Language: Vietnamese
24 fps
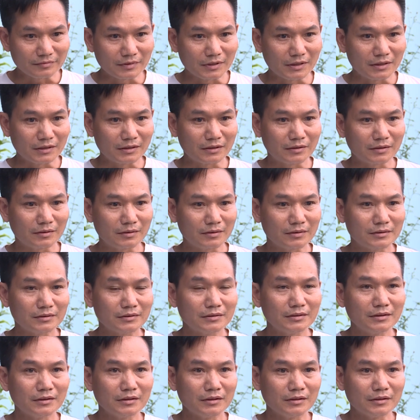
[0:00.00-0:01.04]
và
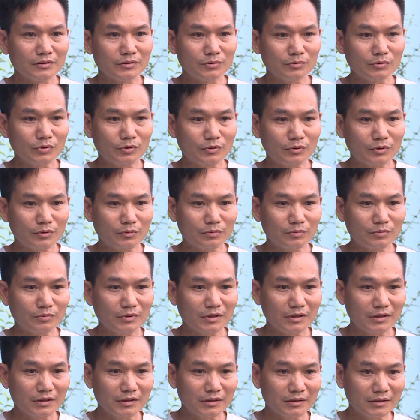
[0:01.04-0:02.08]
chúng tôi cũng
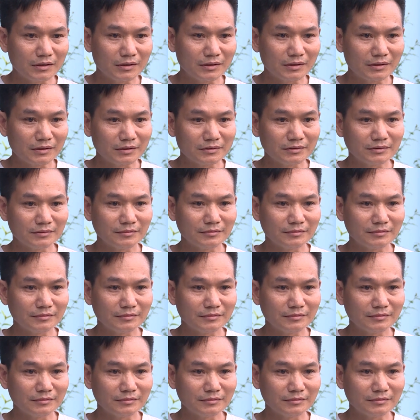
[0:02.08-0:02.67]
ờ,